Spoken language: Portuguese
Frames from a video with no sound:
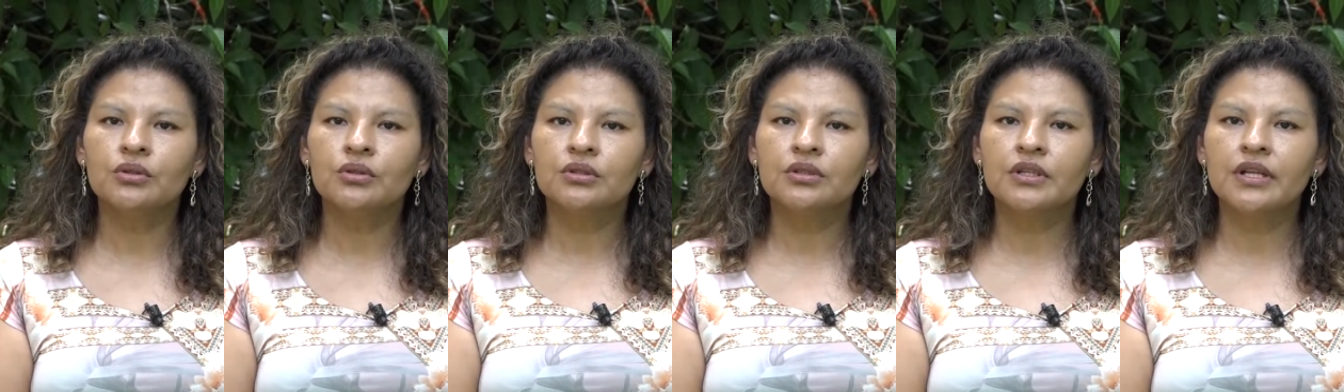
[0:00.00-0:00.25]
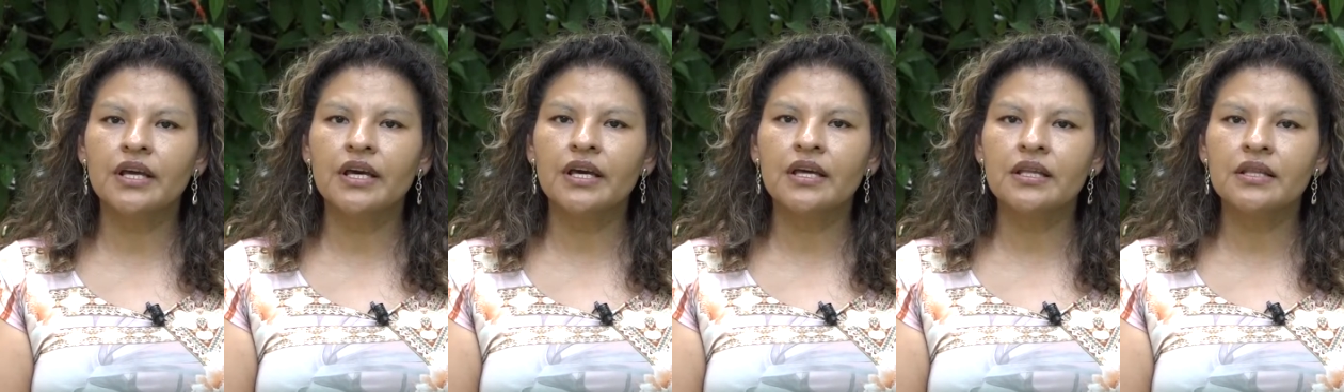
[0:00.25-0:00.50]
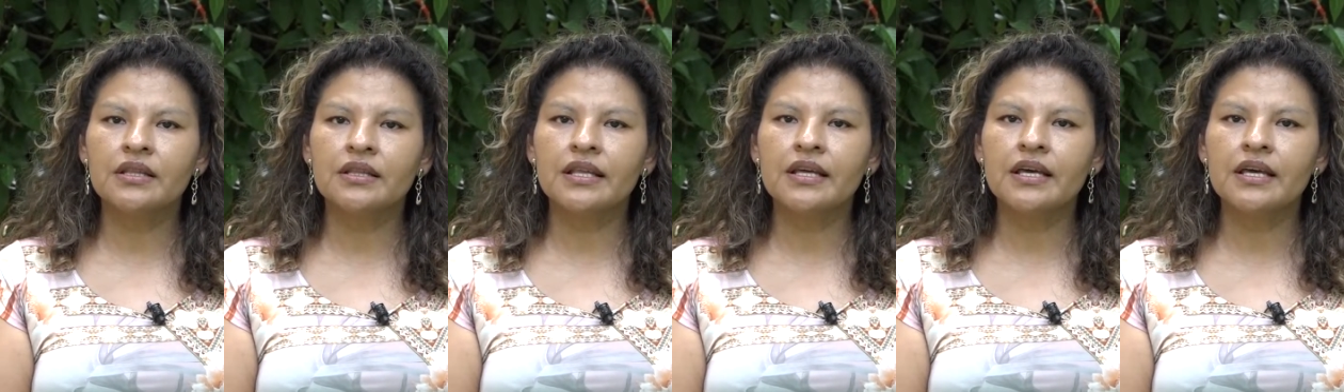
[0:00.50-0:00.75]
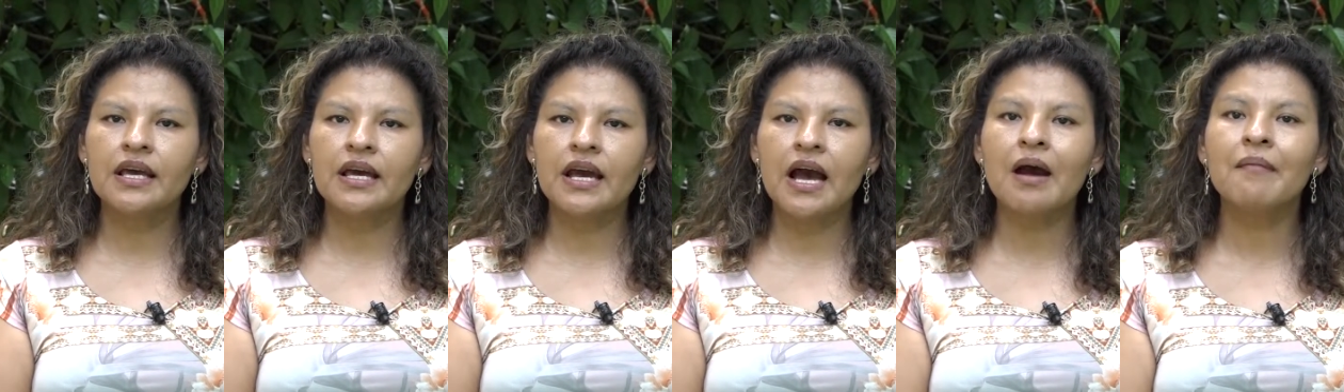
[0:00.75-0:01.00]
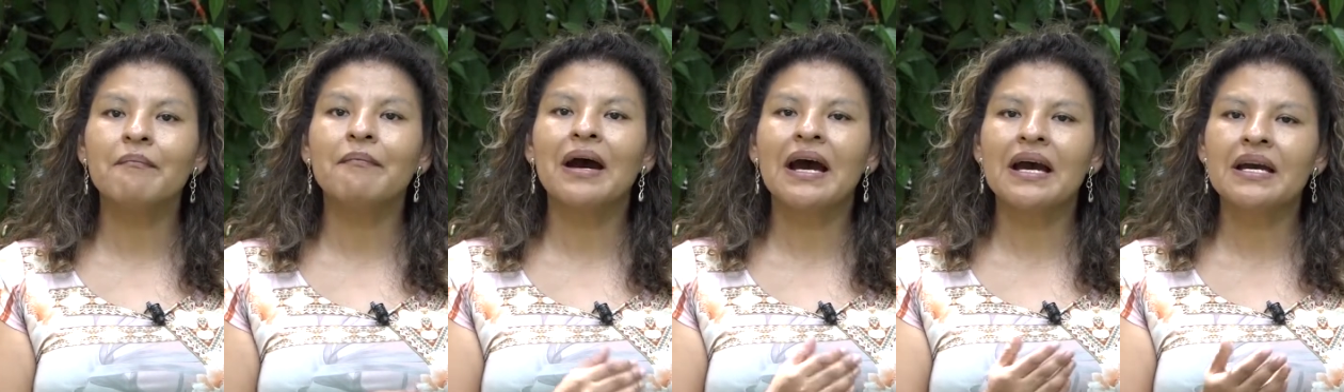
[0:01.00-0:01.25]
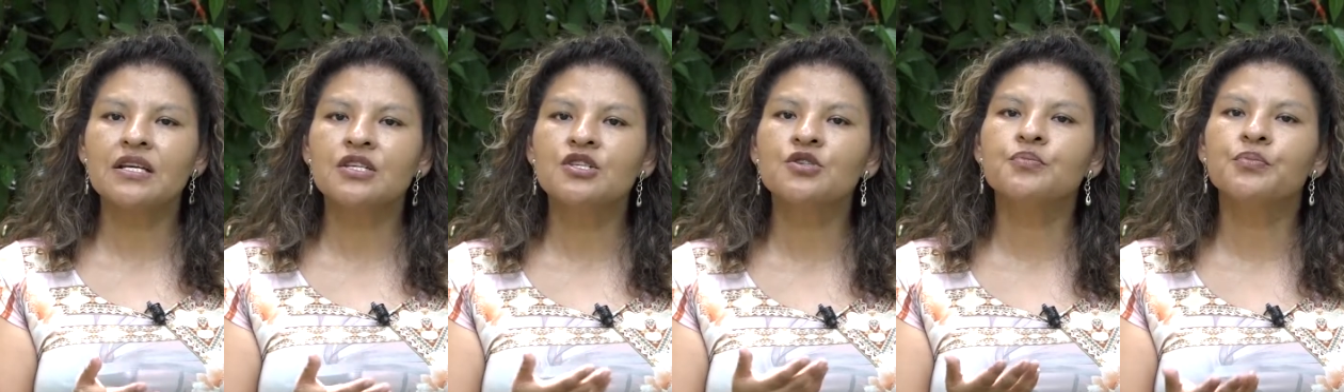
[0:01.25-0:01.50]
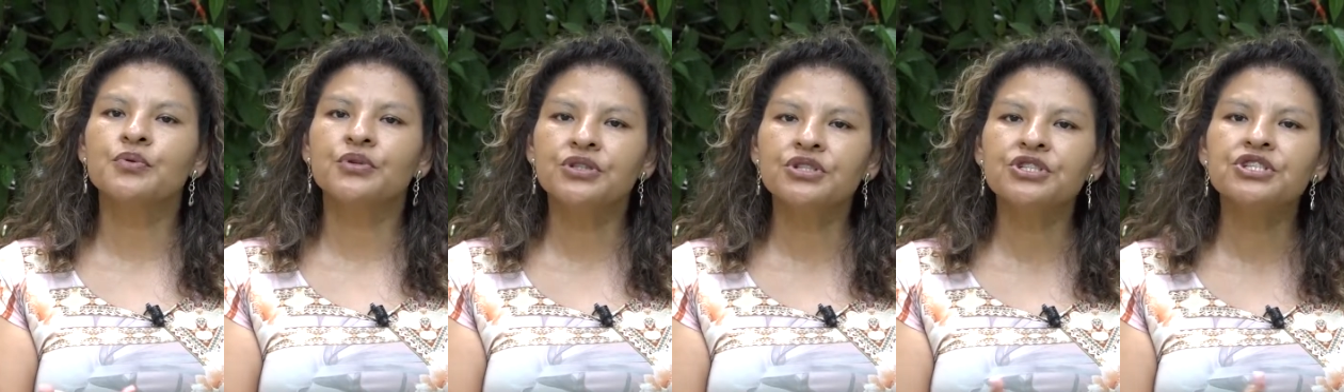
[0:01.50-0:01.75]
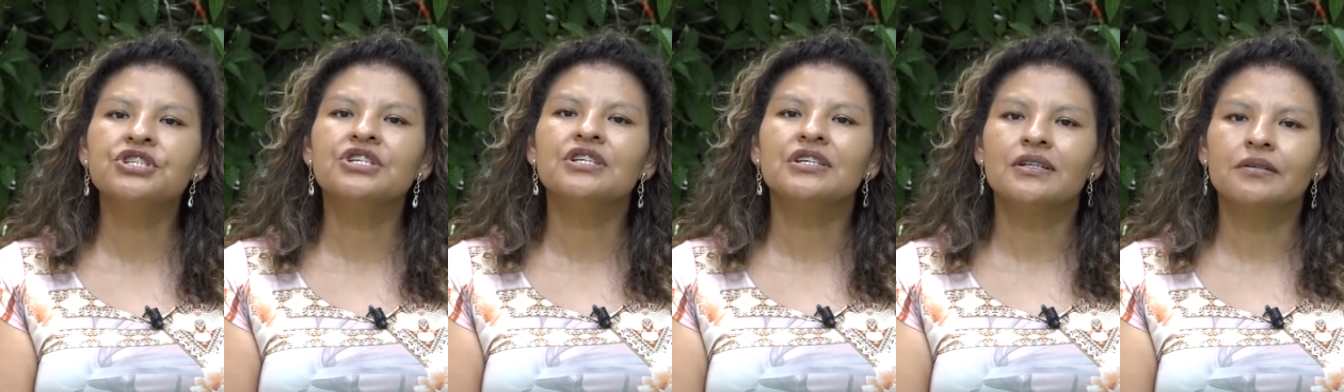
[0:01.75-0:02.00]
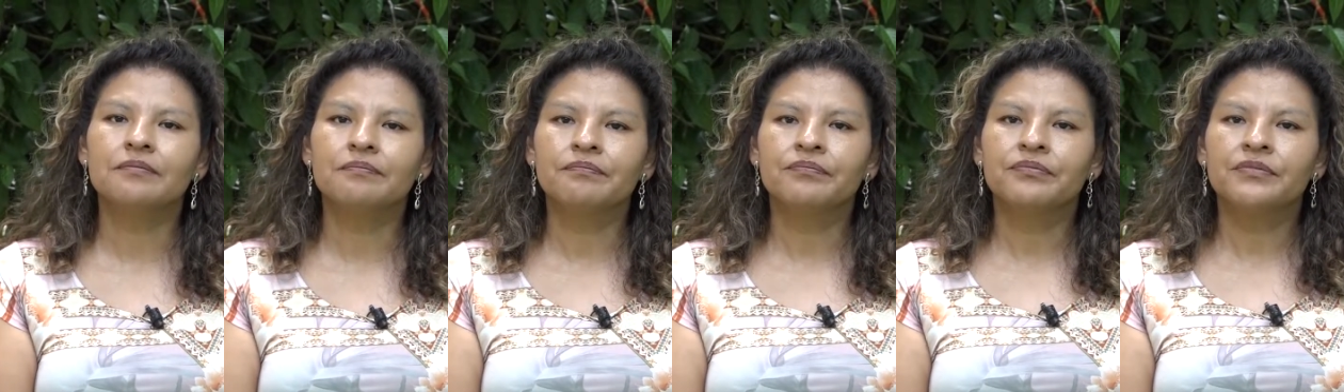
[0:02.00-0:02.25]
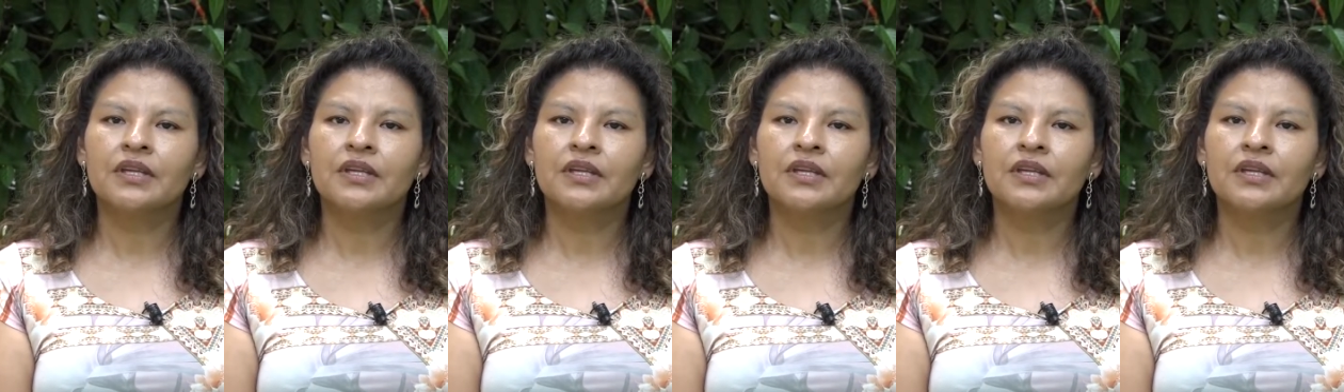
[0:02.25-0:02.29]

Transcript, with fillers: né, de, a mais por dia.